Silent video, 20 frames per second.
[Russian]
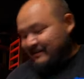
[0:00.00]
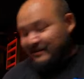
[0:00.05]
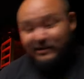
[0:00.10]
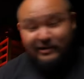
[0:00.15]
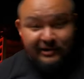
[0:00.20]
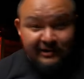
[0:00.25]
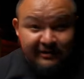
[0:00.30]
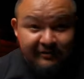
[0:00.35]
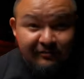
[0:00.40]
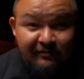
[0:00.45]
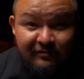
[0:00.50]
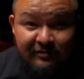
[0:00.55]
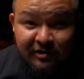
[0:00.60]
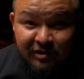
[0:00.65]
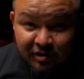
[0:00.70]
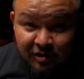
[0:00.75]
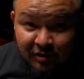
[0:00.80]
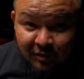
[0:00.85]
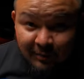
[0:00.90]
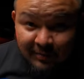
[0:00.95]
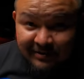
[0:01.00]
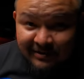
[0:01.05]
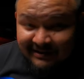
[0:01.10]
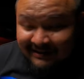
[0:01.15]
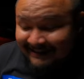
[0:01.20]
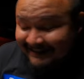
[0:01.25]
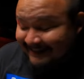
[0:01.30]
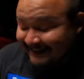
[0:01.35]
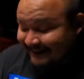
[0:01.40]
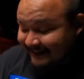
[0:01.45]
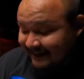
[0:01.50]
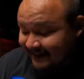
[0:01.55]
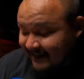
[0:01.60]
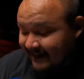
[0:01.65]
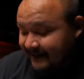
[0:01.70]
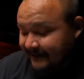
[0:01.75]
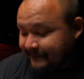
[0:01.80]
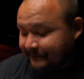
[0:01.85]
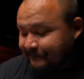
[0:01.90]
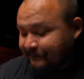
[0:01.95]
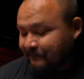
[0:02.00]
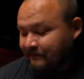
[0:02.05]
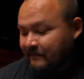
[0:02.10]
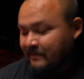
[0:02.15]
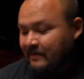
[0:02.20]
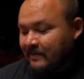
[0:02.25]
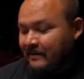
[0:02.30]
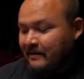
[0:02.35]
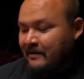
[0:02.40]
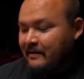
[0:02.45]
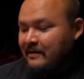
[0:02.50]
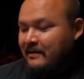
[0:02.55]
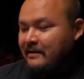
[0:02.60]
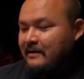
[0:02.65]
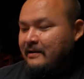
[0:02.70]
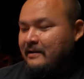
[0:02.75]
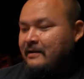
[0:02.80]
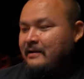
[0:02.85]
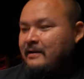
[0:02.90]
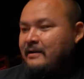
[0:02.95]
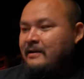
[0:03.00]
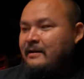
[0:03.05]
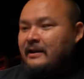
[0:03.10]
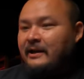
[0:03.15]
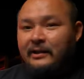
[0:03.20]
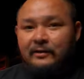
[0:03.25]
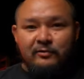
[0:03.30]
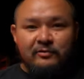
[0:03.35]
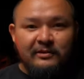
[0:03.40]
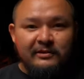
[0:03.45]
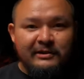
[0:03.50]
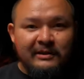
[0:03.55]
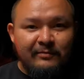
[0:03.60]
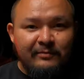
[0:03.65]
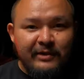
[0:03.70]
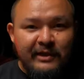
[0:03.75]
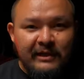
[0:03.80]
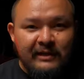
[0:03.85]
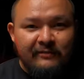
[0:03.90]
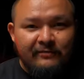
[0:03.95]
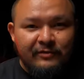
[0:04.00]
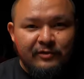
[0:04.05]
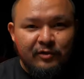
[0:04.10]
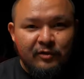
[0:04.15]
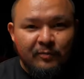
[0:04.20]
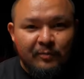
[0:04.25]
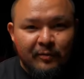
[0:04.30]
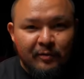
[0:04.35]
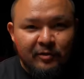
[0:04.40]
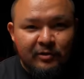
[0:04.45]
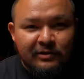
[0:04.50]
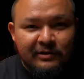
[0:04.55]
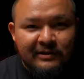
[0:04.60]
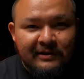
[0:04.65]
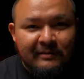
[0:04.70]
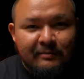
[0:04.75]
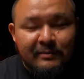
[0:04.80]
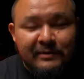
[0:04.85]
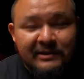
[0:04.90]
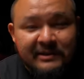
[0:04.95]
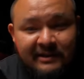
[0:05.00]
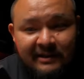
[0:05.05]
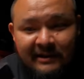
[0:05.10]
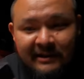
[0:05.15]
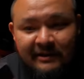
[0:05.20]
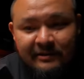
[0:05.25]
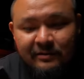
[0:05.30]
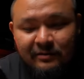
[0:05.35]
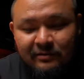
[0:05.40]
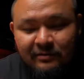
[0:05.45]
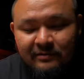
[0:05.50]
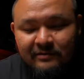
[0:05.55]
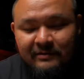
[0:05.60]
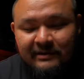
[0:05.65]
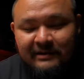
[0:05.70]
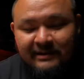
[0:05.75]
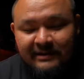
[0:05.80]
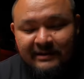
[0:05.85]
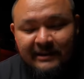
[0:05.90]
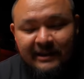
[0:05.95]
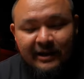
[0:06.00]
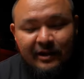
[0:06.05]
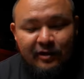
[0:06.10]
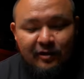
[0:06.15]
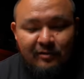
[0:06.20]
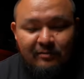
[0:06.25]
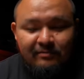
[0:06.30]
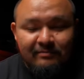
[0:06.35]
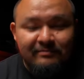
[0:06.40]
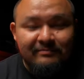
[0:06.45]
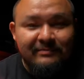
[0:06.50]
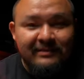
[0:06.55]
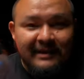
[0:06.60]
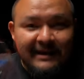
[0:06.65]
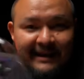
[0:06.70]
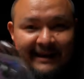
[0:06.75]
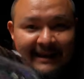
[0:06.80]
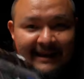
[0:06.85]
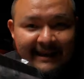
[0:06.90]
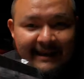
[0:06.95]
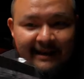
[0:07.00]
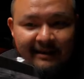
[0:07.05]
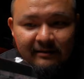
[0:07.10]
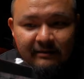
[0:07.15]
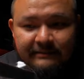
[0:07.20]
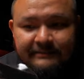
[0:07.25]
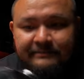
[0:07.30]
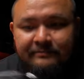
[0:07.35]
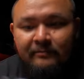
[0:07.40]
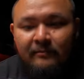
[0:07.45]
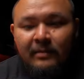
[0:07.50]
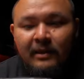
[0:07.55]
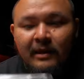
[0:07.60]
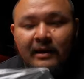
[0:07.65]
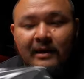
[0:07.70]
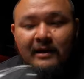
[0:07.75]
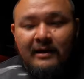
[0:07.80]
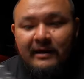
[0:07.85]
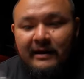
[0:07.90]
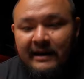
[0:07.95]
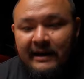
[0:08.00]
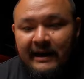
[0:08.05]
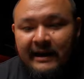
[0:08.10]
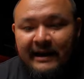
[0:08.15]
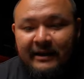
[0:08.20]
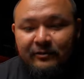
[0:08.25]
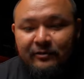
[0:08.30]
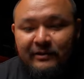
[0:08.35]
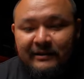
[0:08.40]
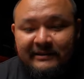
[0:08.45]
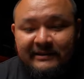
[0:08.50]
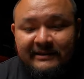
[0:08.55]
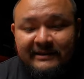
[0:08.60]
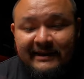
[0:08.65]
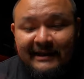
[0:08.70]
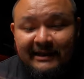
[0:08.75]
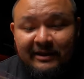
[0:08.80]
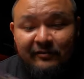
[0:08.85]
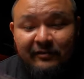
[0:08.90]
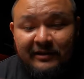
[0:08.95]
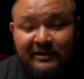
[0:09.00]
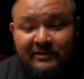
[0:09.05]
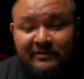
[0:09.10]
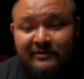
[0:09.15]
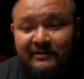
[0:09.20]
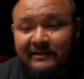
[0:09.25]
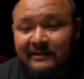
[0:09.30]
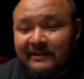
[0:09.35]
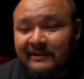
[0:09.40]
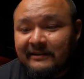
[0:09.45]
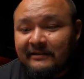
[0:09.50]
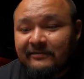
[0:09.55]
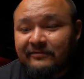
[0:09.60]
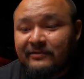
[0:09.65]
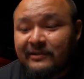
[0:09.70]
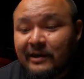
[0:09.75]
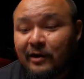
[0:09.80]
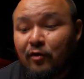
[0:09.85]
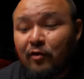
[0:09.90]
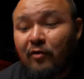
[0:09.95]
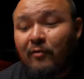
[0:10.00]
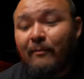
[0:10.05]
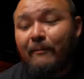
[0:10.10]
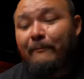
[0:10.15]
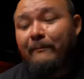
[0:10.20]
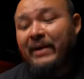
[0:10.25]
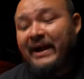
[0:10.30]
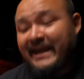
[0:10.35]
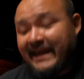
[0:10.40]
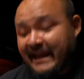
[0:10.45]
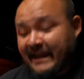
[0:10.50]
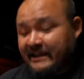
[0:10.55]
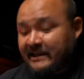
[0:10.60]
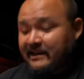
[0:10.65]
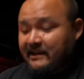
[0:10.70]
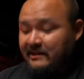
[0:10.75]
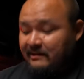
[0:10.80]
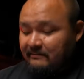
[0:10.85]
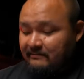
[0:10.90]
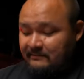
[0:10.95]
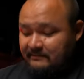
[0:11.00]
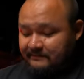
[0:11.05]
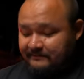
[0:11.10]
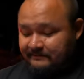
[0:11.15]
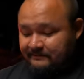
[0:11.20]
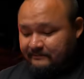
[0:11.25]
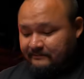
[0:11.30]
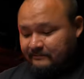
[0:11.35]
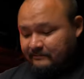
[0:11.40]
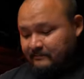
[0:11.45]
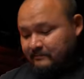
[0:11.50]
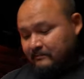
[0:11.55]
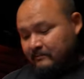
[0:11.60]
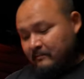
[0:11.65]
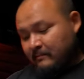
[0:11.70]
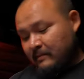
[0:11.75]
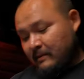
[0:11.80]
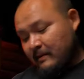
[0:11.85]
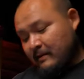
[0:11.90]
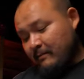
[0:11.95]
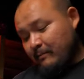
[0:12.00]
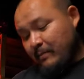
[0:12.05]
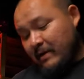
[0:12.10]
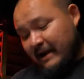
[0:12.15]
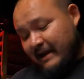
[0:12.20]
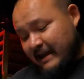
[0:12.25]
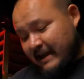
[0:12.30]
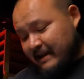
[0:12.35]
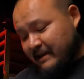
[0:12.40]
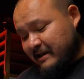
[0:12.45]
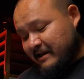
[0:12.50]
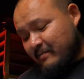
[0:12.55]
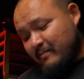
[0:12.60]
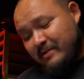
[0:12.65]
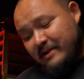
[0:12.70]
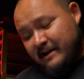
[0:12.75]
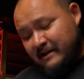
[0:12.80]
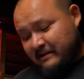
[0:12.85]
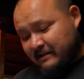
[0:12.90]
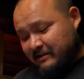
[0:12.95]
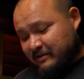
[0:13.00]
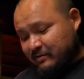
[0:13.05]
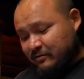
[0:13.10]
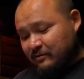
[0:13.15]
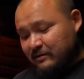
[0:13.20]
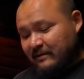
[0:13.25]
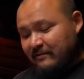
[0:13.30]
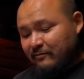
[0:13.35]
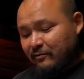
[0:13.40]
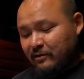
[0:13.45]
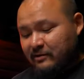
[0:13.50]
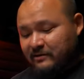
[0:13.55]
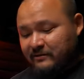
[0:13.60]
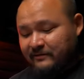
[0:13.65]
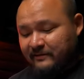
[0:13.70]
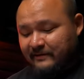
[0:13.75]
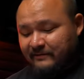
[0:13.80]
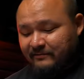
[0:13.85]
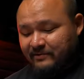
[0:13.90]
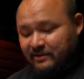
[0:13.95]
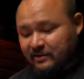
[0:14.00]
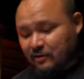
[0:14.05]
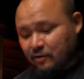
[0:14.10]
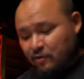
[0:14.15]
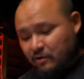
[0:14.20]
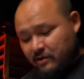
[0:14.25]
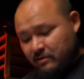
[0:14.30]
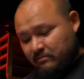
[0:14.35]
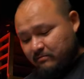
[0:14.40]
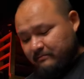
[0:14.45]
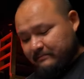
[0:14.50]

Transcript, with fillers: Стив Джобс, отдыхай. И тут на самом деле все просто. Мы сразу достаем кальян. Кальян у нас, соответственно, в таком пакетике. Пакетик мы этот с удовольствием вскроем.